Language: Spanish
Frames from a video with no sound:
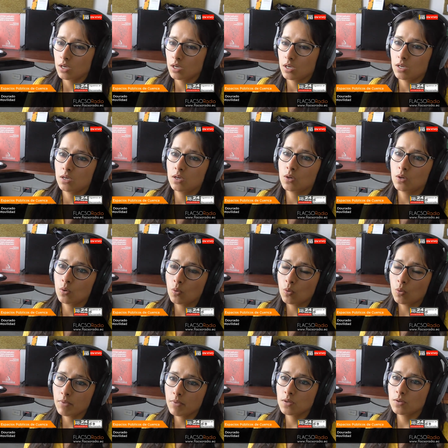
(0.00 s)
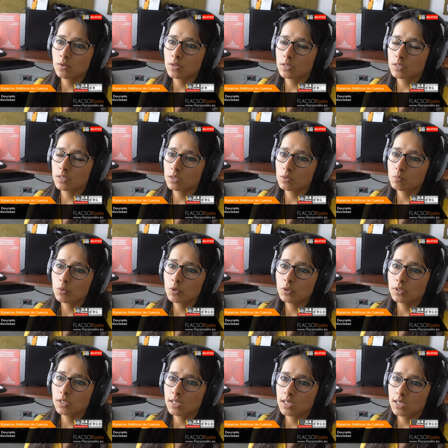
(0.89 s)
un medio de
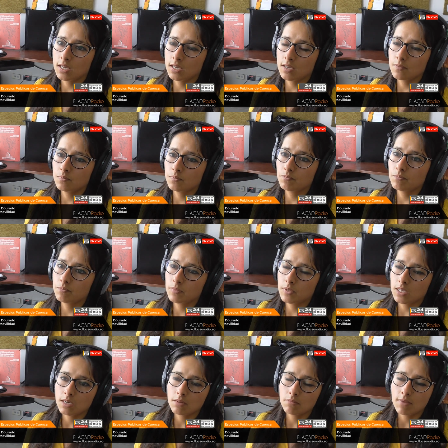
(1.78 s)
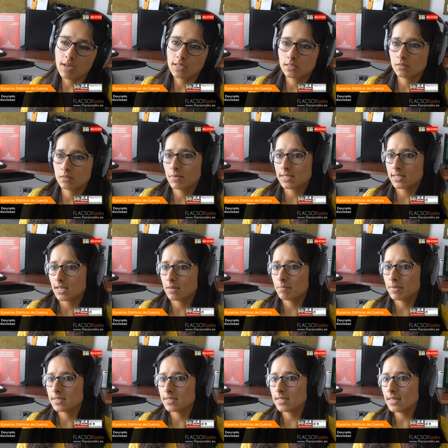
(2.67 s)
transporte que tiene más, más
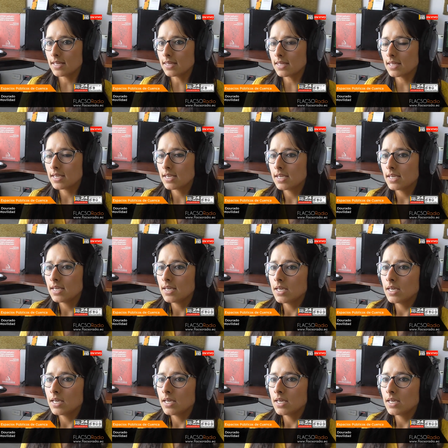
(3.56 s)
capacidad.